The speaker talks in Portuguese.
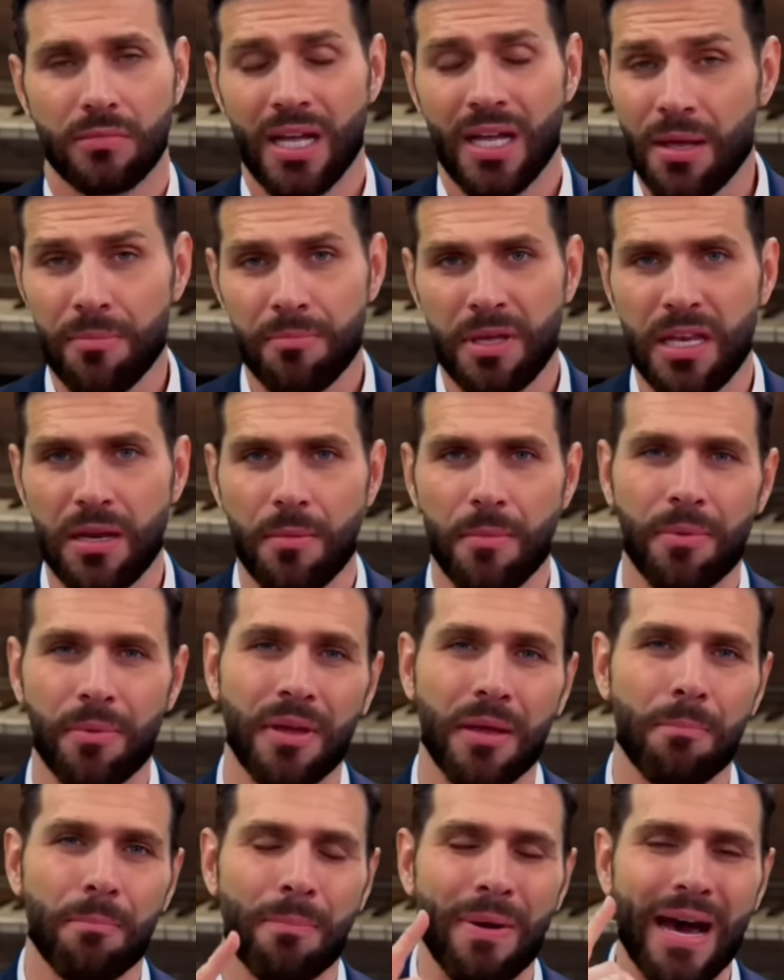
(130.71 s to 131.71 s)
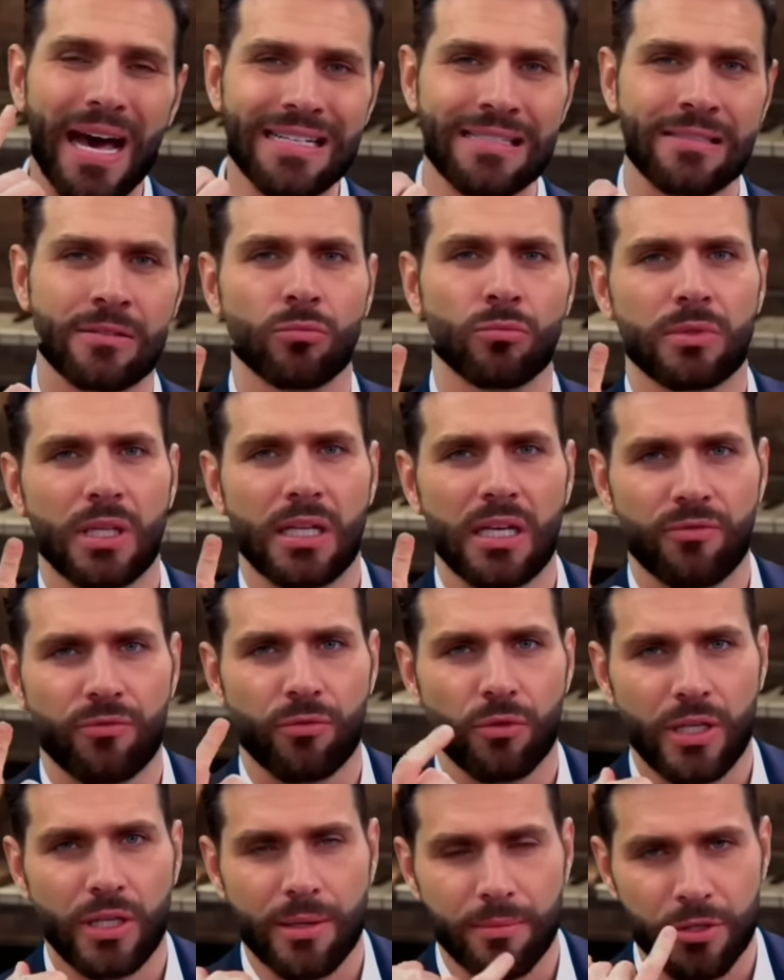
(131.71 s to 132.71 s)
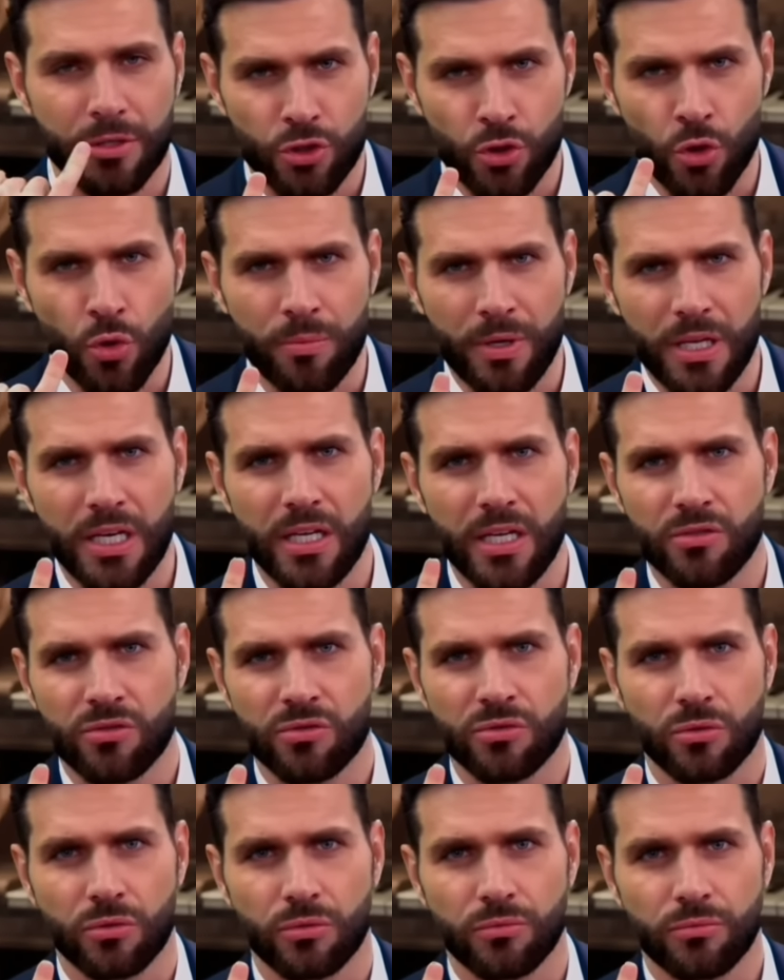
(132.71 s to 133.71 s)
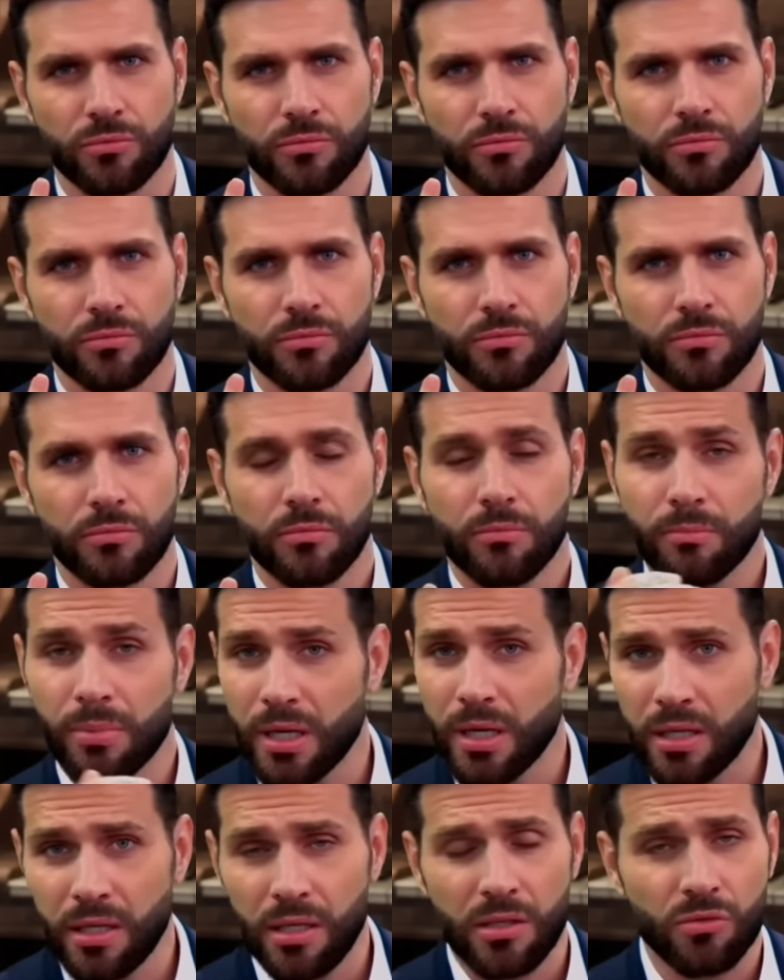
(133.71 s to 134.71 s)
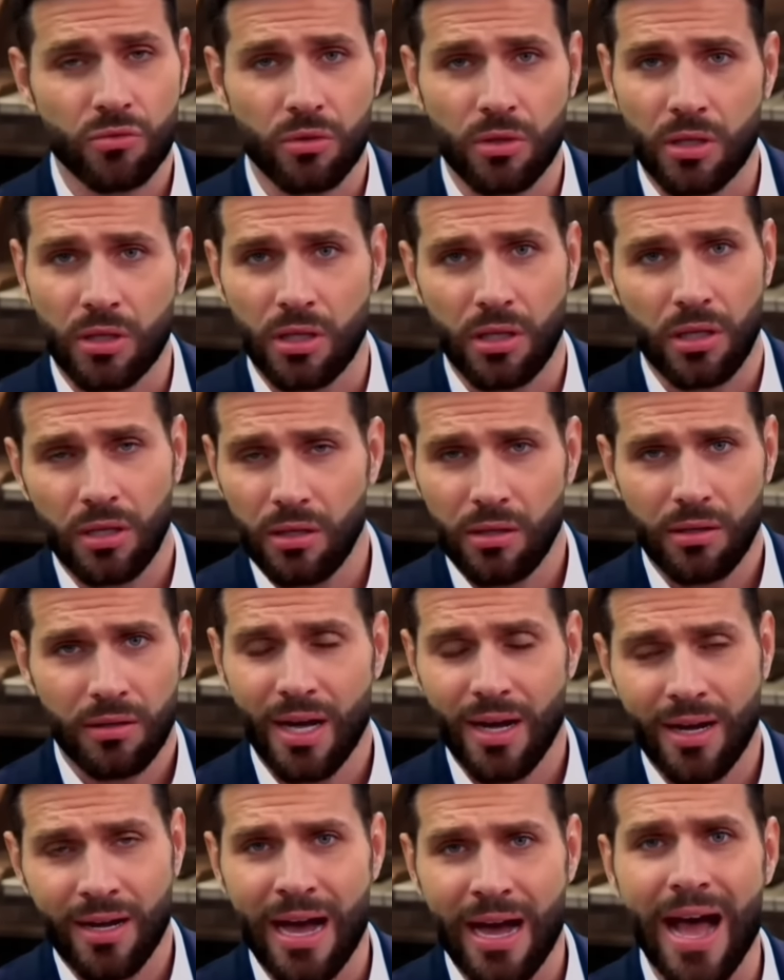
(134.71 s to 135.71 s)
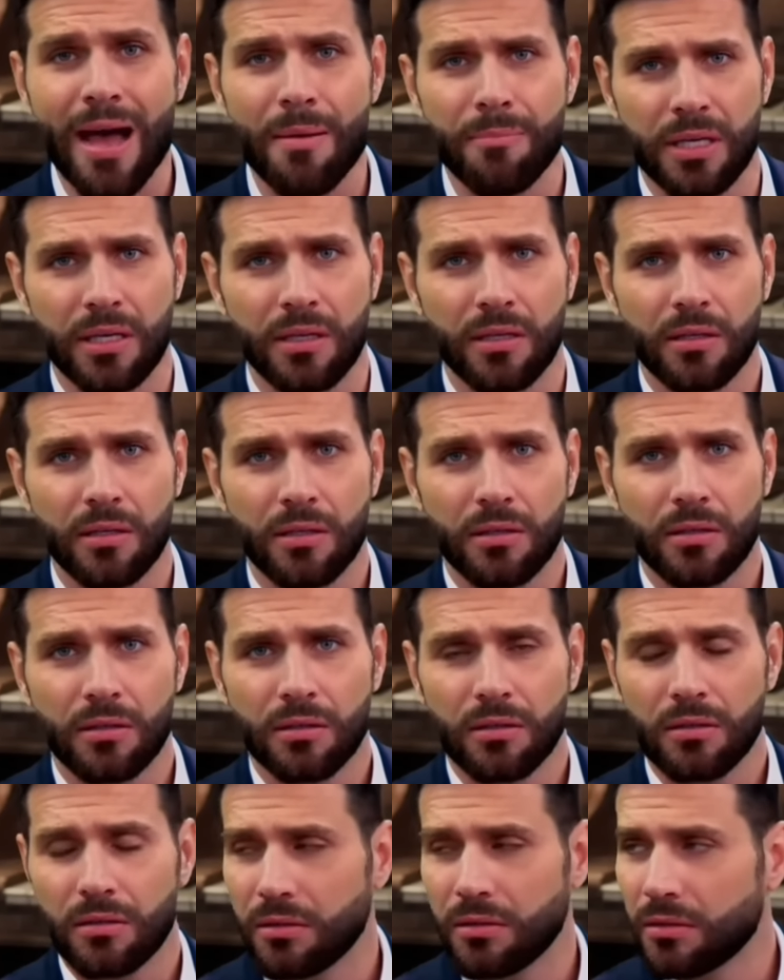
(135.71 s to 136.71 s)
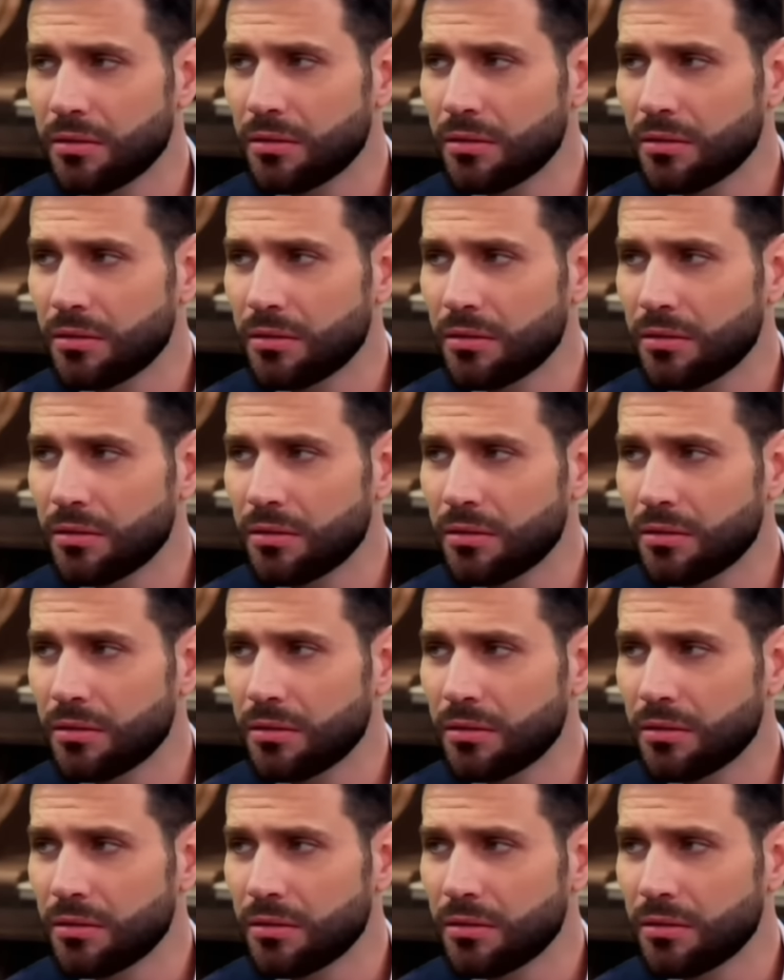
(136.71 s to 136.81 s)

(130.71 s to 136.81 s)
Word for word: Ela é mínima, porque basta um telefonema de um ministro para tá que isso aqui acabe. Não, e outra, para que, que